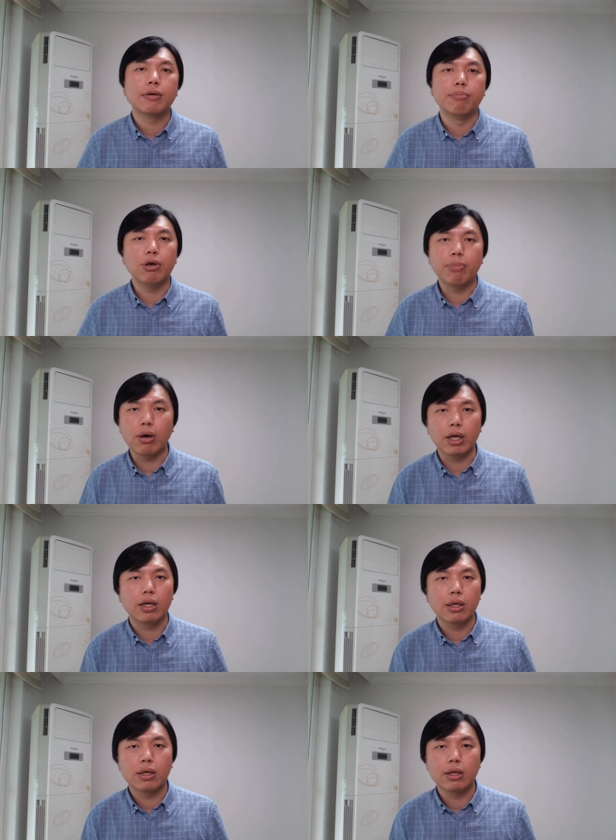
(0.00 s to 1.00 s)
没有暴力，
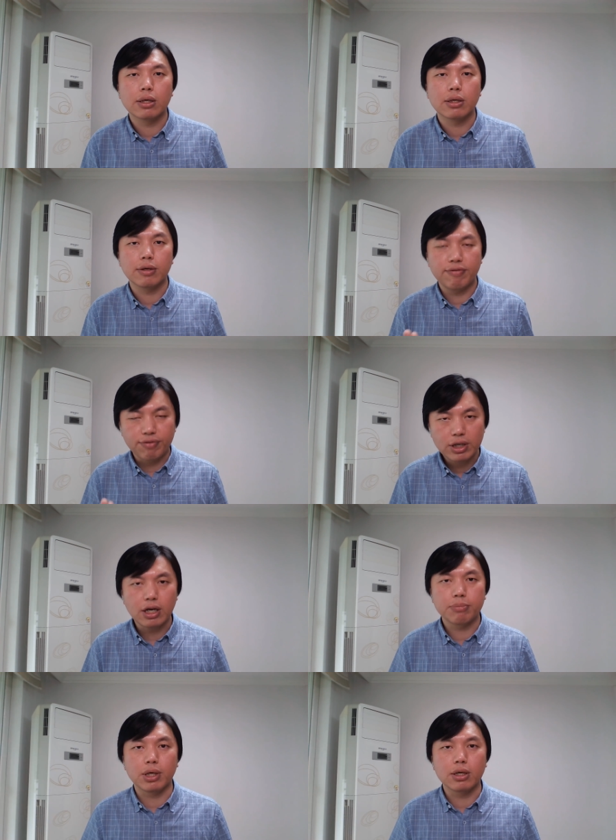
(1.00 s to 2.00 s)
非
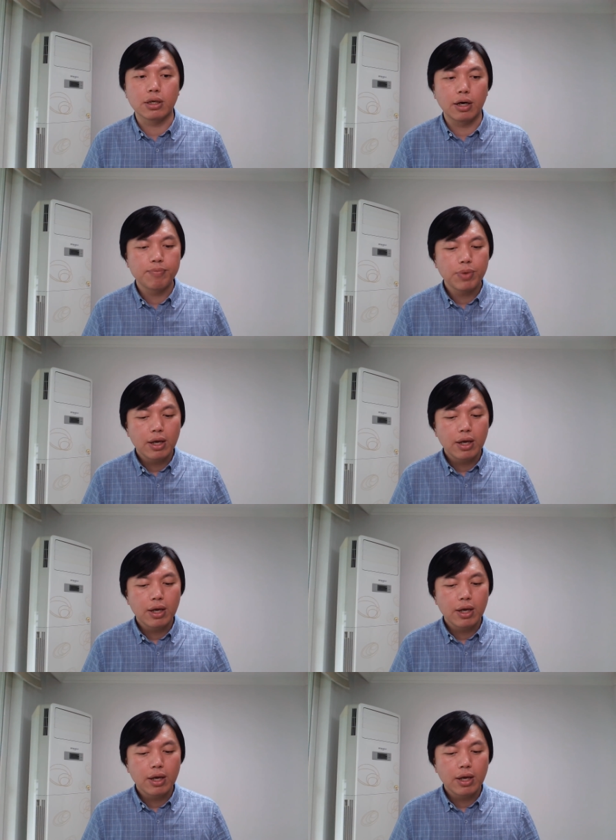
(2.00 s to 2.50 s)
常平和。